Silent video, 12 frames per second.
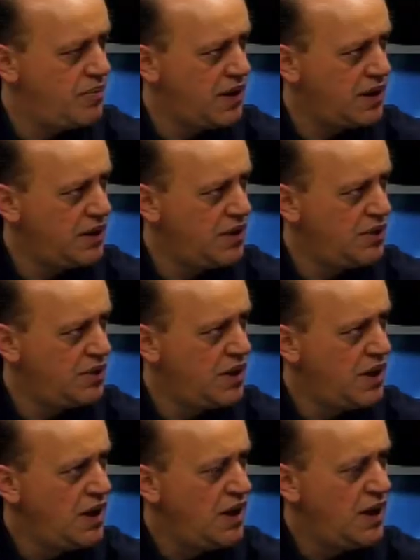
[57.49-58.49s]
partido,
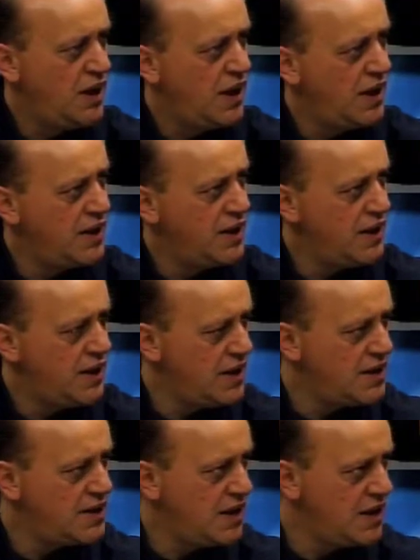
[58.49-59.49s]
irá la
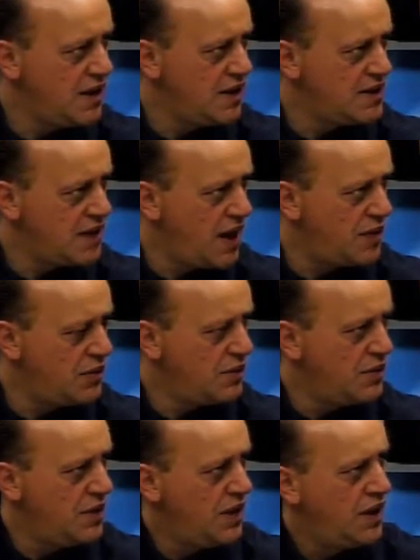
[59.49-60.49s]
dirigencia del Estado,
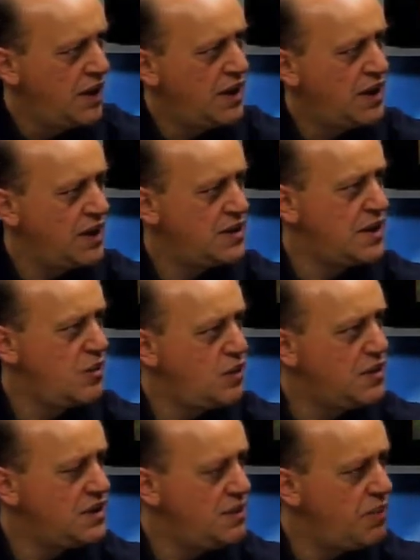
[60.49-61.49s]
la dirigencia
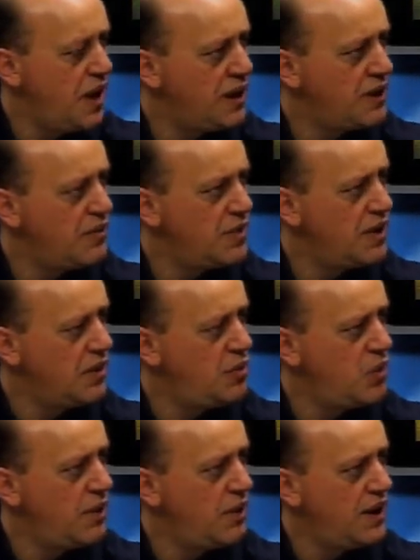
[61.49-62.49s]
municipal también de
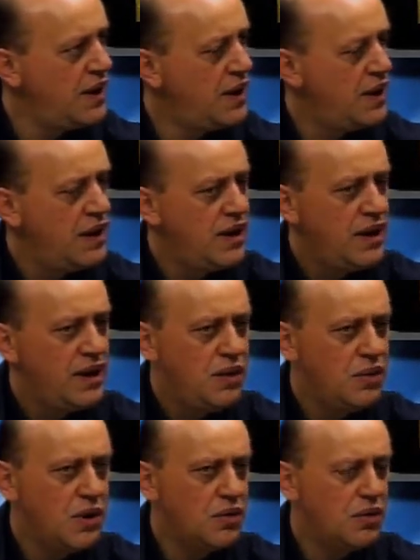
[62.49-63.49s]
Puebla. Y
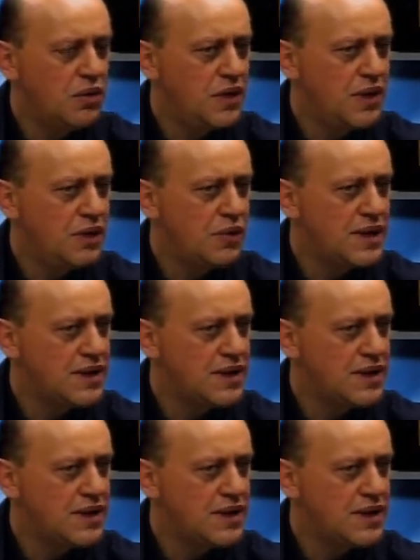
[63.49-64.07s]
bueno, de lo